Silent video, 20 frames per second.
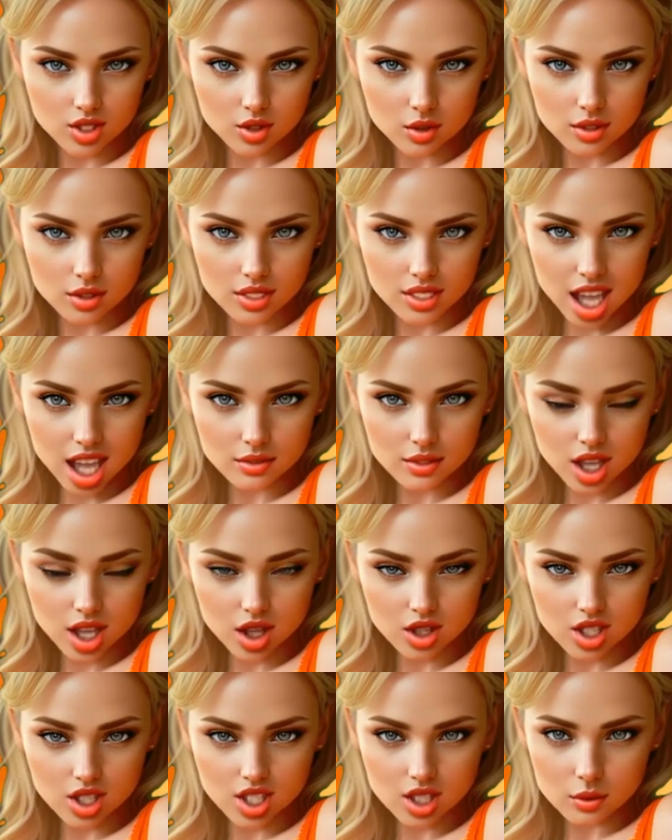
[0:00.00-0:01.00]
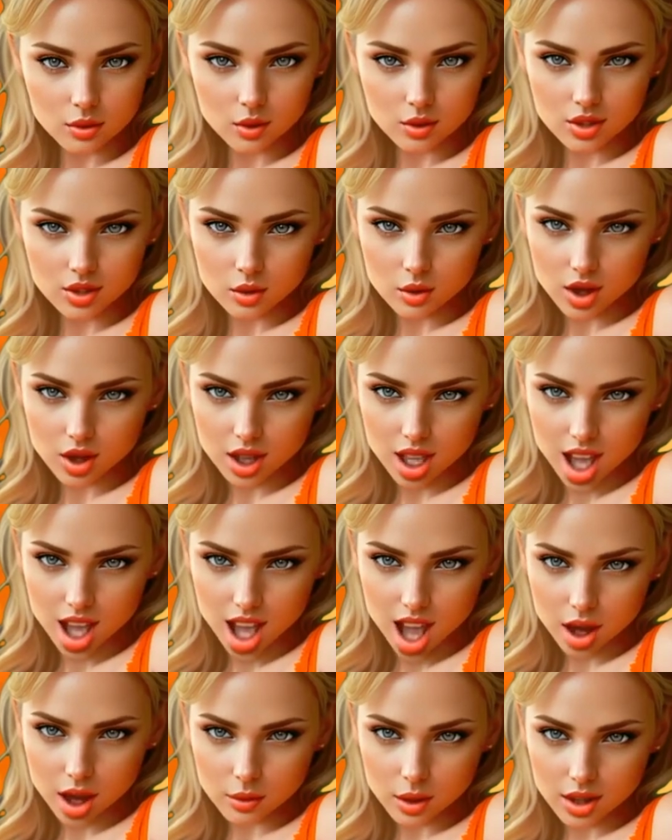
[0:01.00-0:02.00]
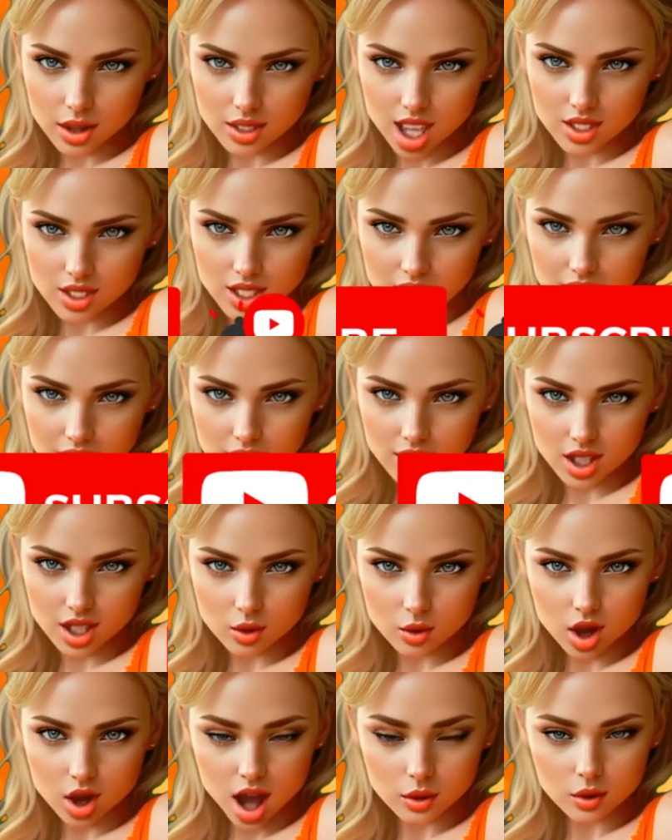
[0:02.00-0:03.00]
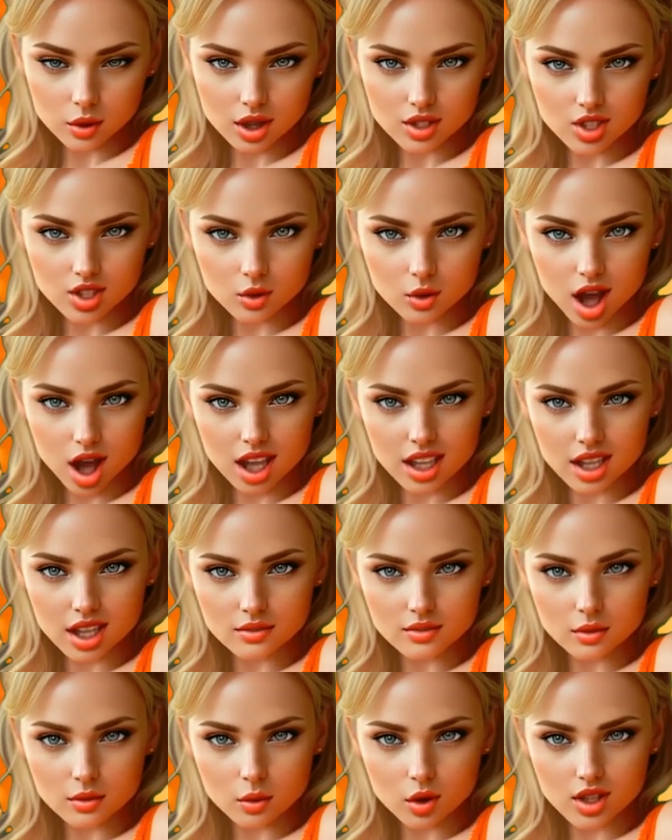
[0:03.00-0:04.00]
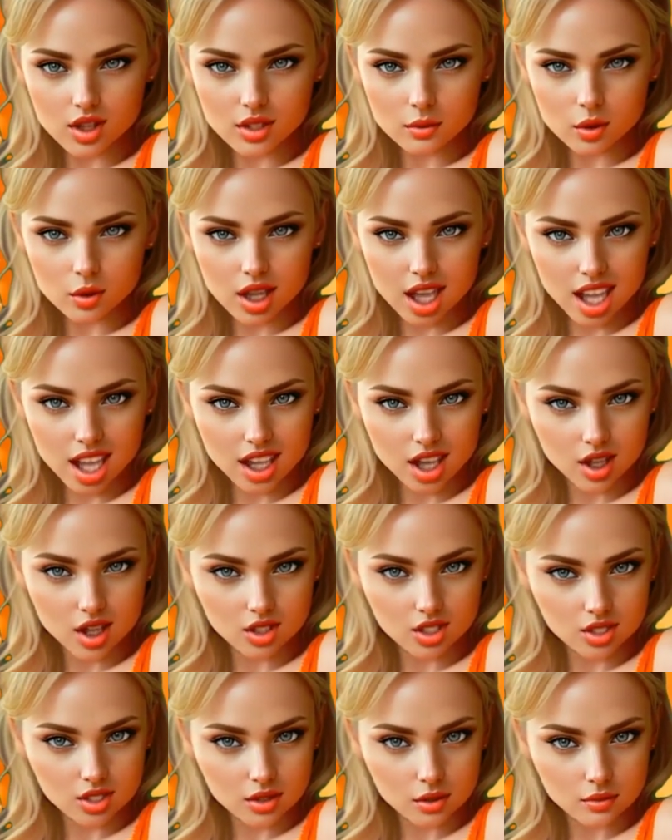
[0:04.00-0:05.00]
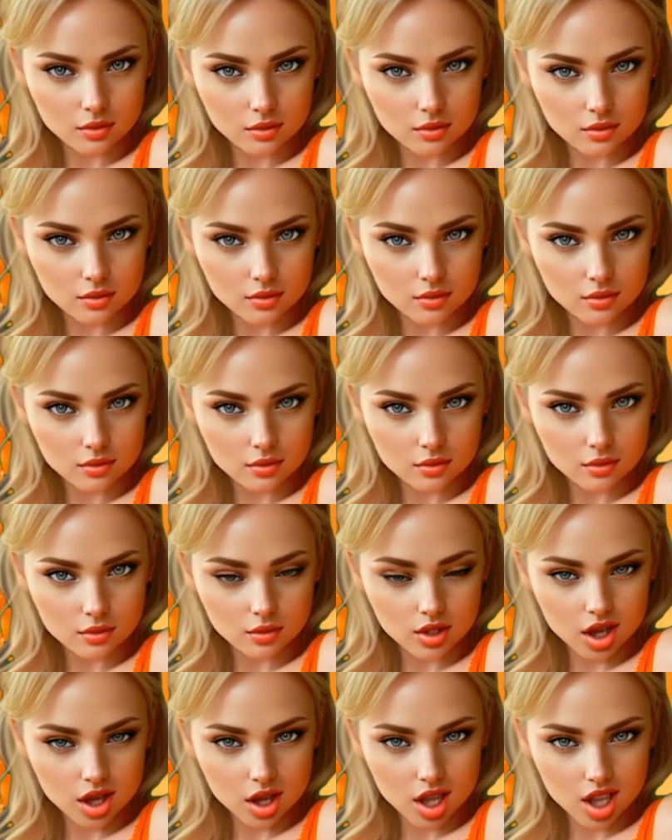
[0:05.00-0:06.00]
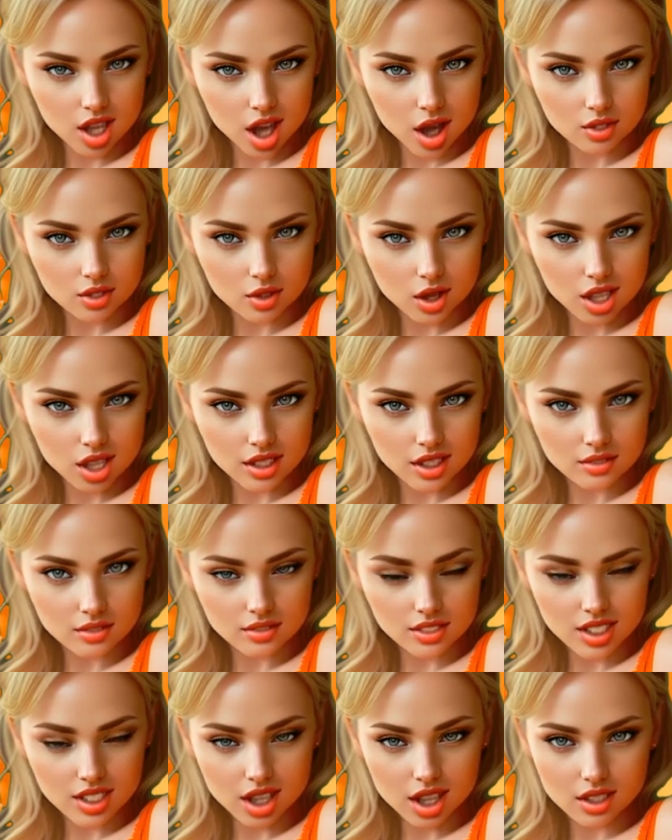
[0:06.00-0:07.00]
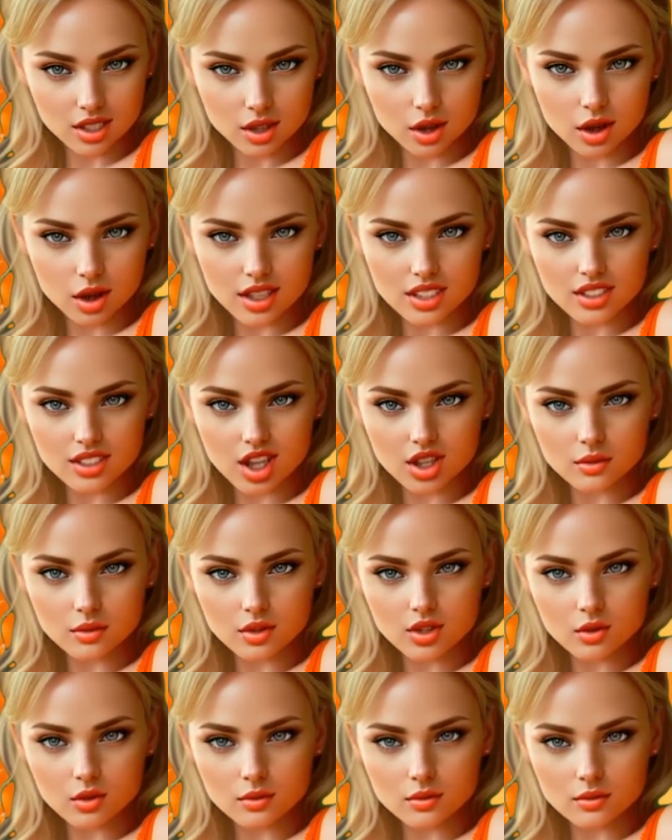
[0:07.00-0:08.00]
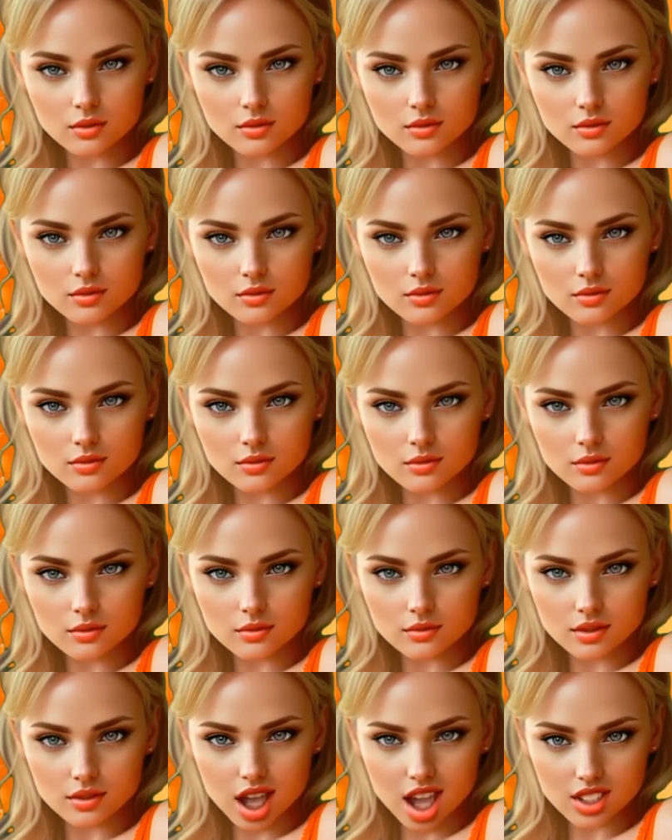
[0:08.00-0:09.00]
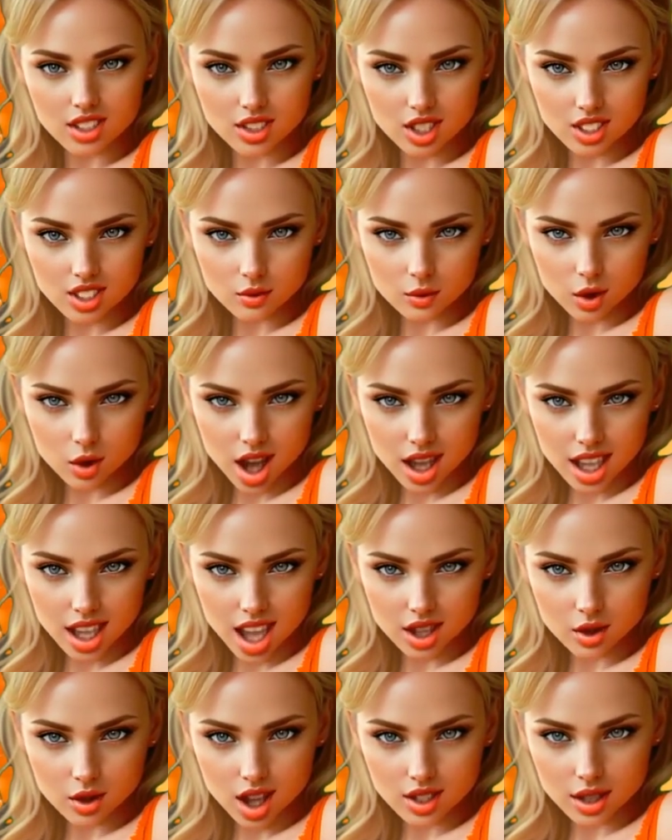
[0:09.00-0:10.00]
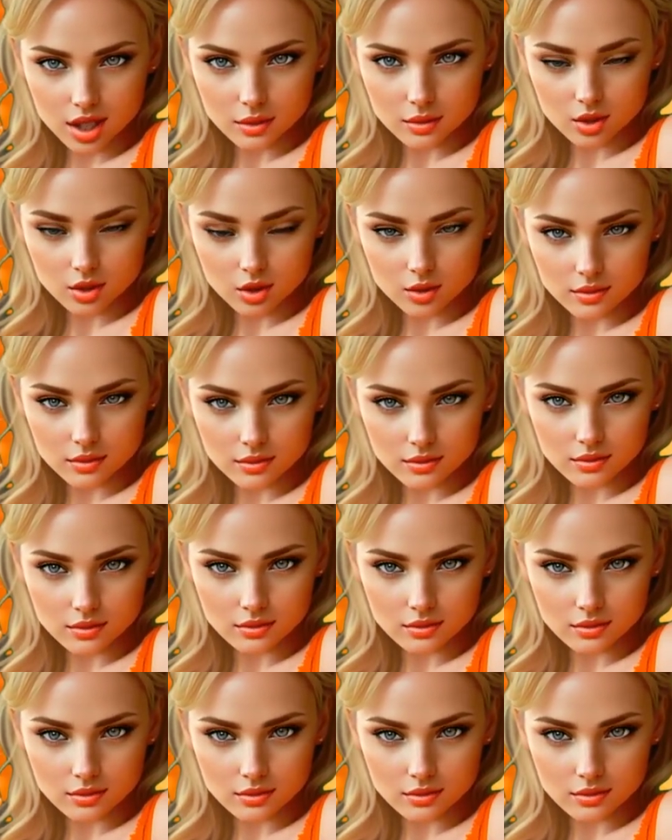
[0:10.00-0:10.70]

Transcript: suite une avalanche de pouces bleus, partage la vidéo, abonne-toi et fais-moi vibrer la cloche. Le lien du NFT est dans la description. Achète-moi et à très bientôt.